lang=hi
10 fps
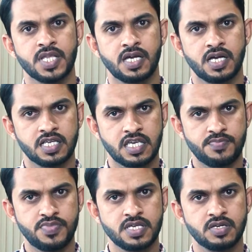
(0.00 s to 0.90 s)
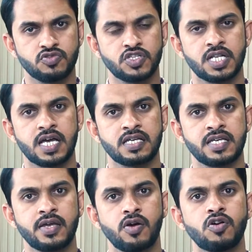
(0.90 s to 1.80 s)
के पी के कुछ
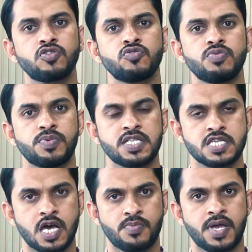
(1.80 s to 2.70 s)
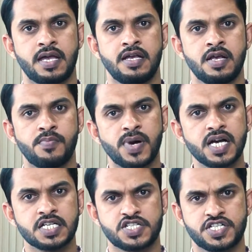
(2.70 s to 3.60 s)
इलाके हैं और जनूबी पंजाब है
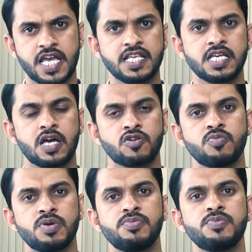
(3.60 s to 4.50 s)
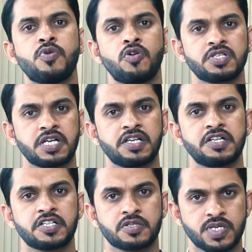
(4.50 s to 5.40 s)
मगर शहरी इलाकों में भी बहुत ज़्यादा
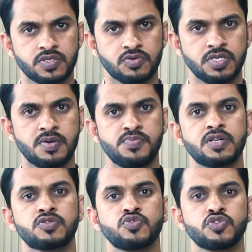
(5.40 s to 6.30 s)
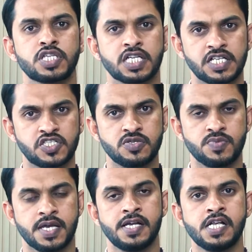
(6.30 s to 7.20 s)
डिस्टर्बेंस हुई है बिलखसूस कराची
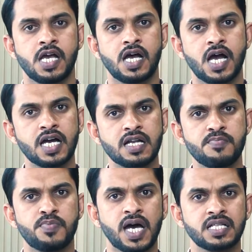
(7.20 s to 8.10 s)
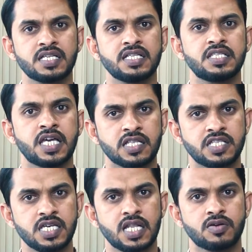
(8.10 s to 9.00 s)
में अगर हम बात करें
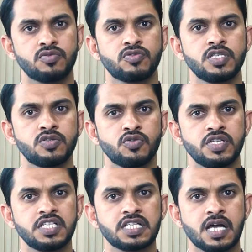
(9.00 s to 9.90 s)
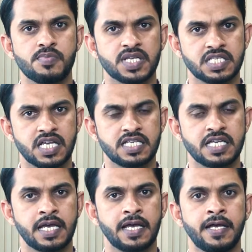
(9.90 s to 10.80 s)
देहाती इलाकों की तो इसका मसला
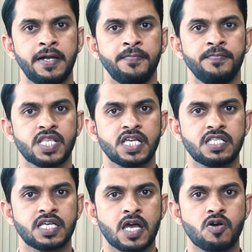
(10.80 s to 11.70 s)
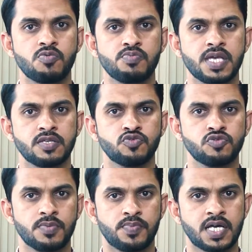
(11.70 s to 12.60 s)
ये है कि दरियाओं में
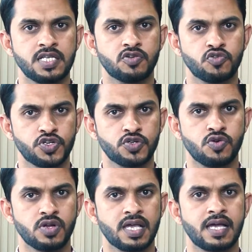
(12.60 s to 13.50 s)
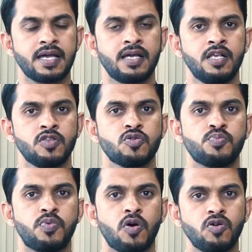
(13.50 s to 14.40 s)
चूँकि पानी खुश्क हो गया है तो
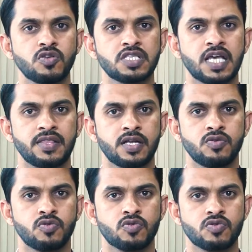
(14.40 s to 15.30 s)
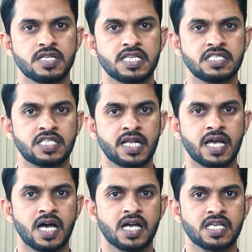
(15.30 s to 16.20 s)
बहुत ज़्यादा लोगों ने
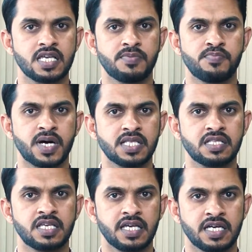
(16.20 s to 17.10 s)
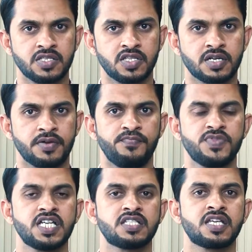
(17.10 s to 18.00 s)
दरिया के बंद के अंदर
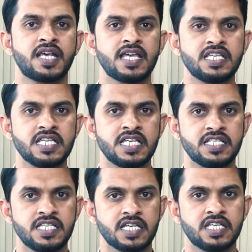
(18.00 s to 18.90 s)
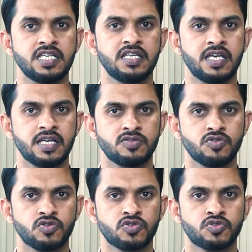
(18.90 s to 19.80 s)
या दरियाई एरिए की एक
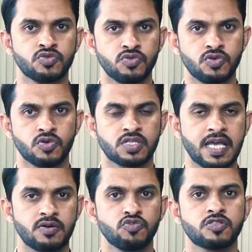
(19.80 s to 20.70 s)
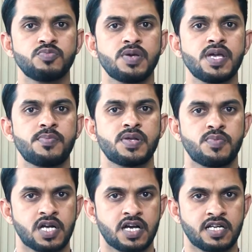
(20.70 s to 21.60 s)
जो जून होता है उसमें भी अपने
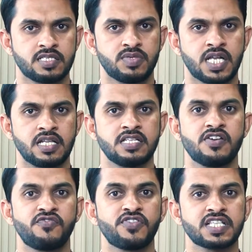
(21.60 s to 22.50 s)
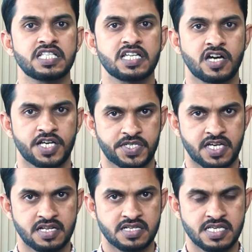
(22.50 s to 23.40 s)
मकान बना लिए हैं फसलें काश्त
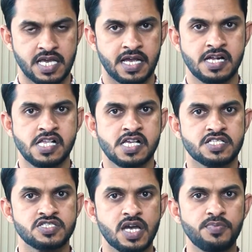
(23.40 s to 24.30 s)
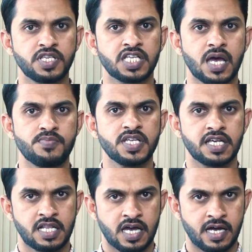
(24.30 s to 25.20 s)
कर ली हैं जब सिलाबी
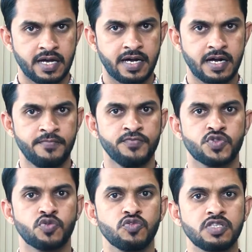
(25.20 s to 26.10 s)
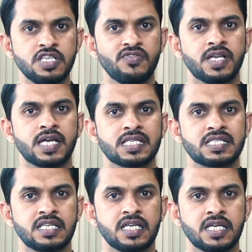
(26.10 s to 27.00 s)
रेला आया तो उसकी वजह
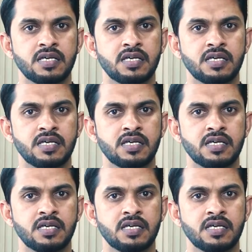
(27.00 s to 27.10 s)
से